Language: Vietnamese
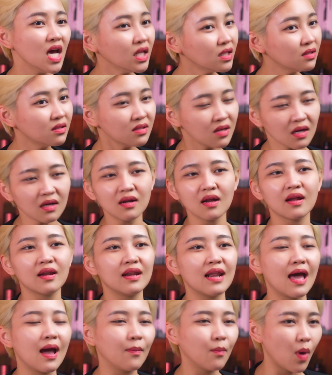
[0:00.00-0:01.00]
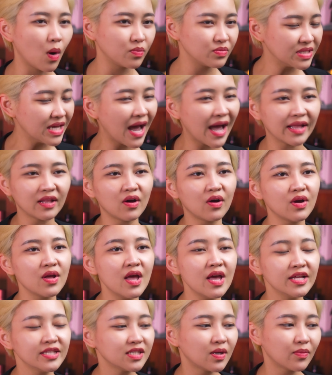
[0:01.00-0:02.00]
ít nhất là một chai thôi
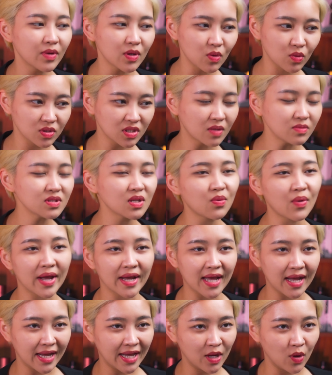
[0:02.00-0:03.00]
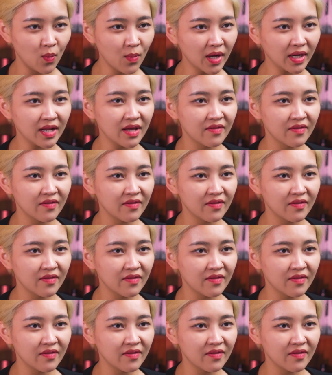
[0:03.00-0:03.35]
trong cái cuộc sống sinh hoạt hàng ngày của mình